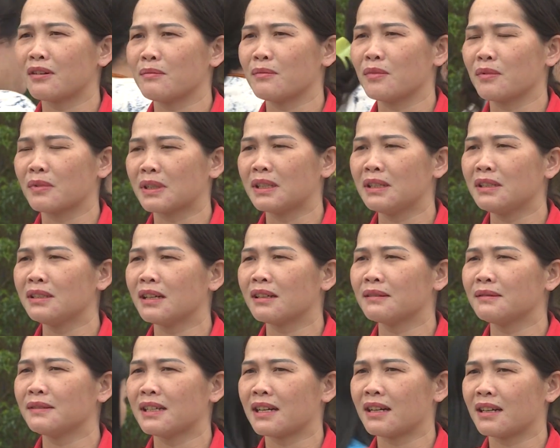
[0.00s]
có một cái
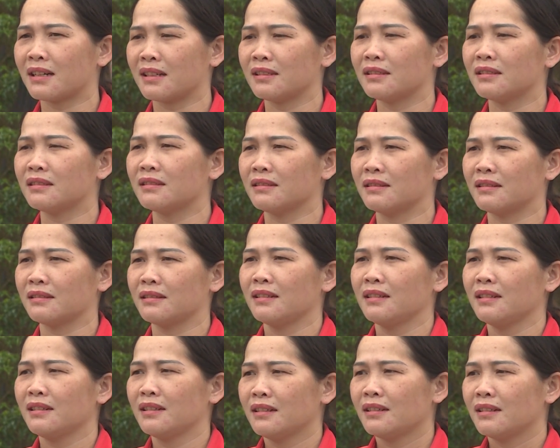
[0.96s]
nhà để
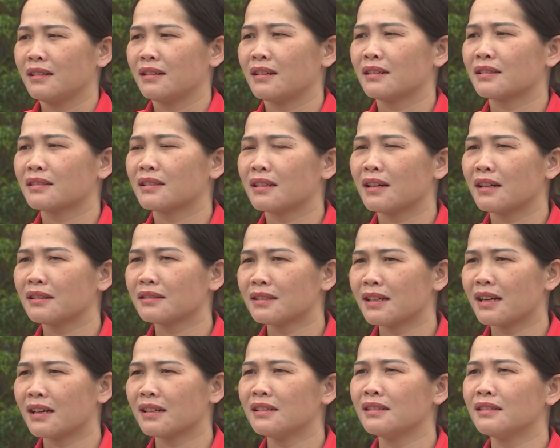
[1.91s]
ăn
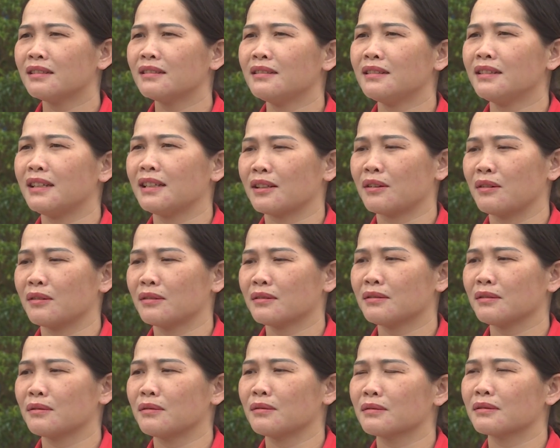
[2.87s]
trang hơn, để có
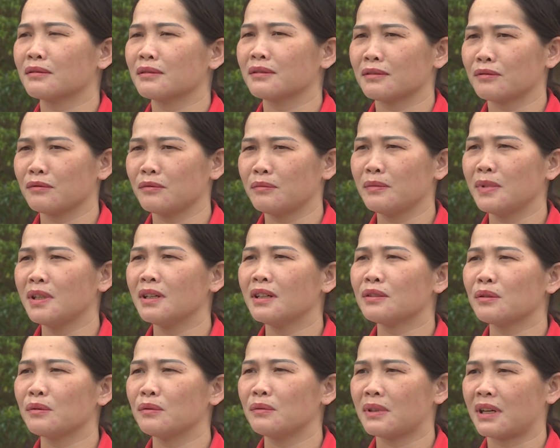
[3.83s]
chỗ chú
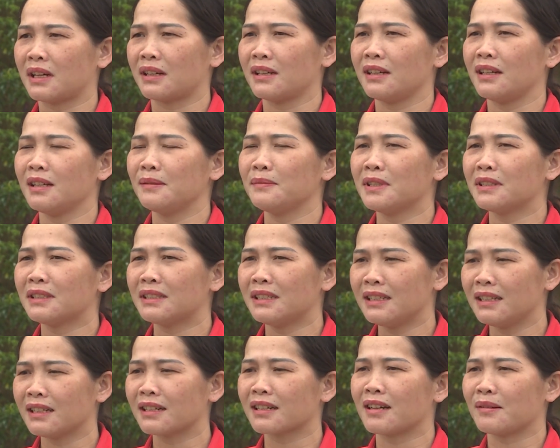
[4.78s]
nuôi chú nắng, em rất
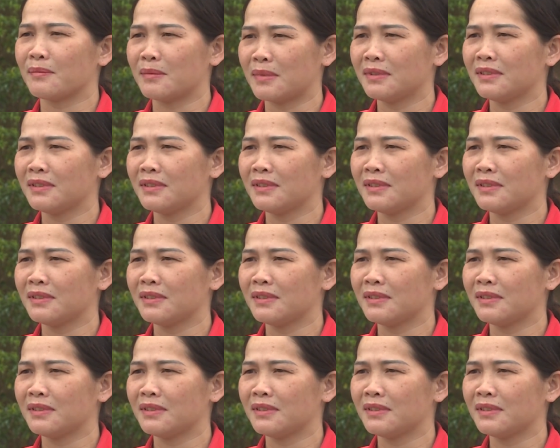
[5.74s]
chỉ là cảm